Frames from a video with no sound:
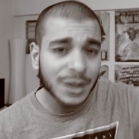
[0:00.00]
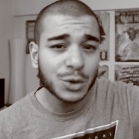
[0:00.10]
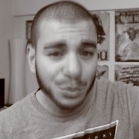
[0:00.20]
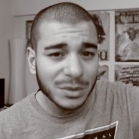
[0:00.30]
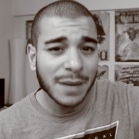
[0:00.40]
et que
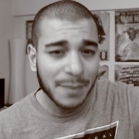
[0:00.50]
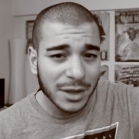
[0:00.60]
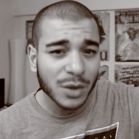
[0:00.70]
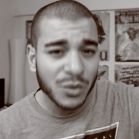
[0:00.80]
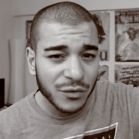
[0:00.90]
tu me tapais
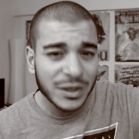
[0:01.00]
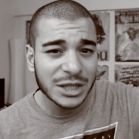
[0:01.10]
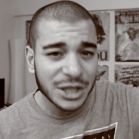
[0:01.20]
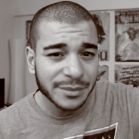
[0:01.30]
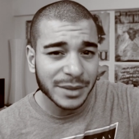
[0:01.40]
comme une
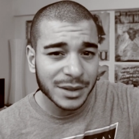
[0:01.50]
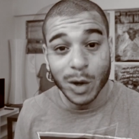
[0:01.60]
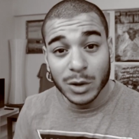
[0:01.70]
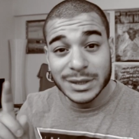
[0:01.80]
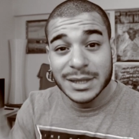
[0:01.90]
victime,
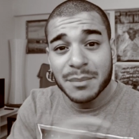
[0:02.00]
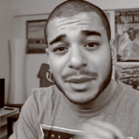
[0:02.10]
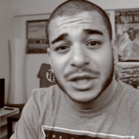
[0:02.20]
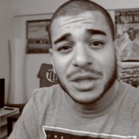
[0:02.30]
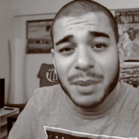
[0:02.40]
quand en
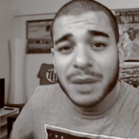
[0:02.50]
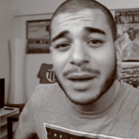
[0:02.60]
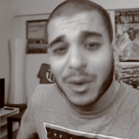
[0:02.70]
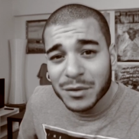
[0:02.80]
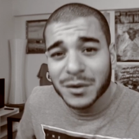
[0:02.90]
CP j'ai pris
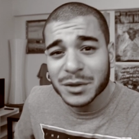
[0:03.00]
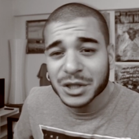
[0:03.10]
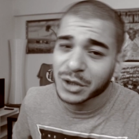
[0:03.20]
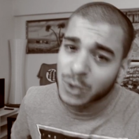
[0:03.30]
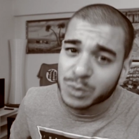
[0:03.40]
ma
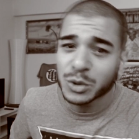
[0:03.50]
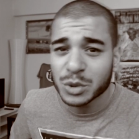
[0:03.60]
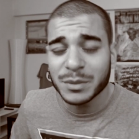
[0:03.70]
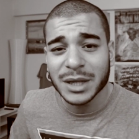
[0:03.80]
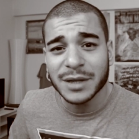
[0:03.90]
revanche et que je me
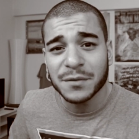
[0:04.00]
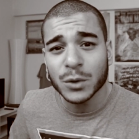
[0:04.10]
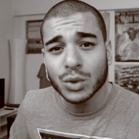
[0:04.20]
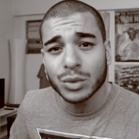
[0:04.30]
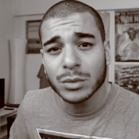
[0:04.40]
suis bien
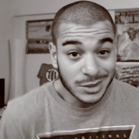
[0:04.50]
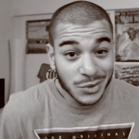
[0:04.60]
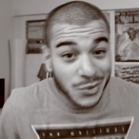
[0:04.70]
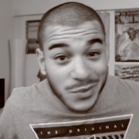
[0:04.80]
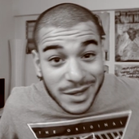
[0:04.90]
défendu,
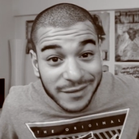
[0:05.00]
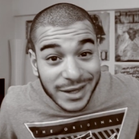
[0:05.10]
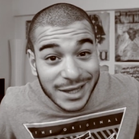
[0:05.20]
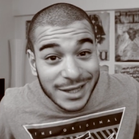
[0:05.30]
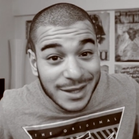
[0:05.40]
celui
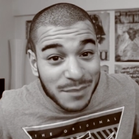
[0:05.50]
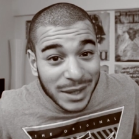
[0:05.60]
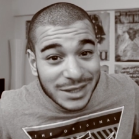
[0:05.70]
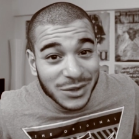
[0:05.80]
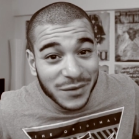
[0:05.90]
avec qui t'es
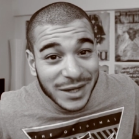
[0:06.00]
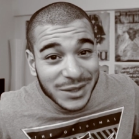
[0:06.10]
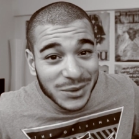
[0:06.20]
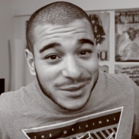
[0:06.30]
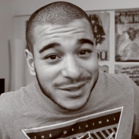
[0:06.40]
parti en
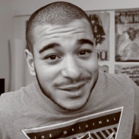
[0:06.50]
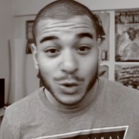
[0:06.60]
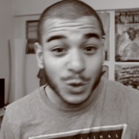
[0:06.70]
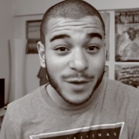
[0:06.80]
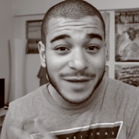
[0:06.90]
vacances,
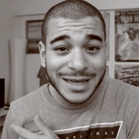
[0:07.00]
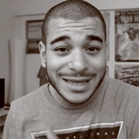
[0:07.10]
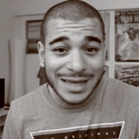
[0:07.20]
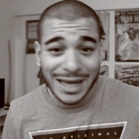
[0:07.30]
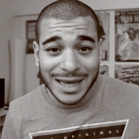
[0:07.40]
celui avec
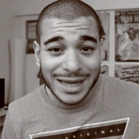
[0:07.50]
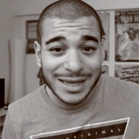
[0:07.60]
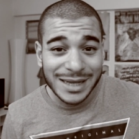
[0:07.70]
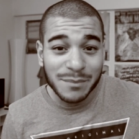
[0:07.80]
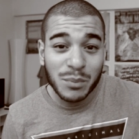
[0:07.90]
qui t'as
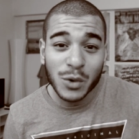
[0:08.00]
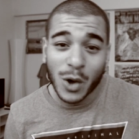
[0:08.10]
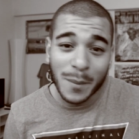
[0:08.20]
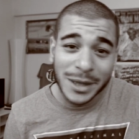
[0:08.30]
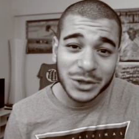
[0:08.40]
regardé les plus
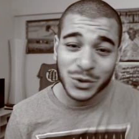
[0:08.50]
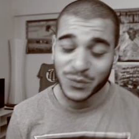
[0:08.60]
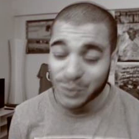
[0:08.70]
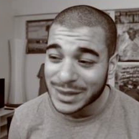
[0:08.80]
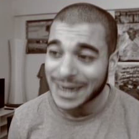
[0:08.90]
grands matchs de
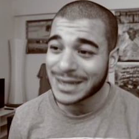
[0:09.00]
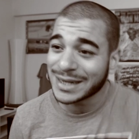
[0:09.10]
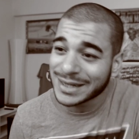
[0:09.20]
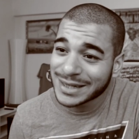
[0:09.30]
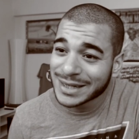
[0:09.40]
foot à la
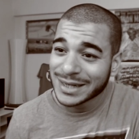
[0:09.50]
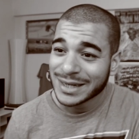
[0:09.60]
télé,